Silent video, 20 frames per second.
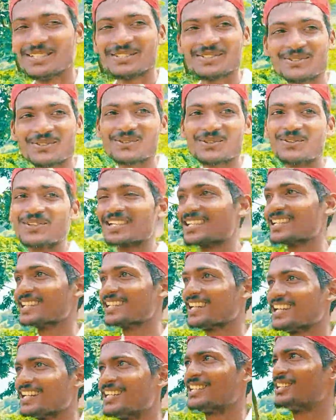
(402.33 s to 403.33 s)
సూపర్ కదా
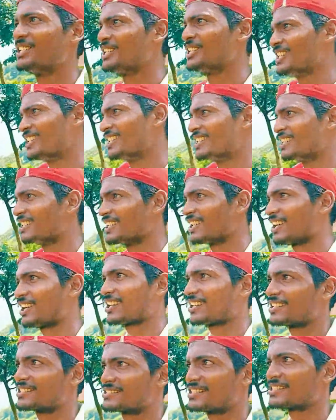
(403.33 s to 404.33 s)
ఇలా
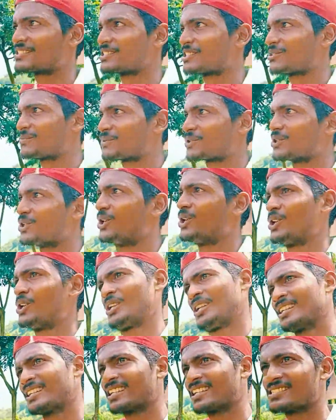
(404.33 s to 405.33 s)
అలర్ట్ చేసేటప్పుడు
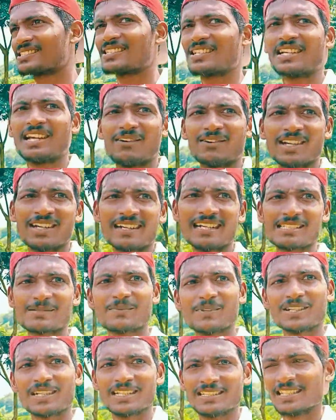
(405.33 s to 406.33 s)
ఖచ్చితంగా ఎవరైనా
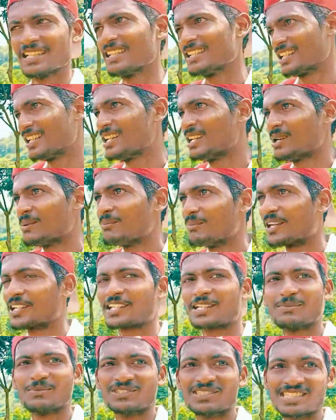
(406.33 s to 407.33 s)
రెస్పాండ్ అయితే
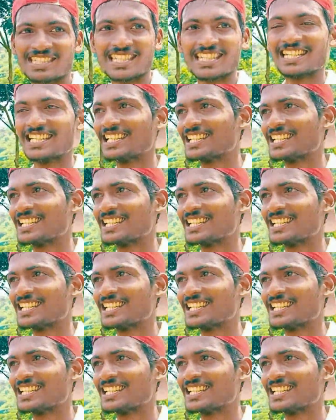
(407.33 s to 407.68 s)
మనకే మంచిది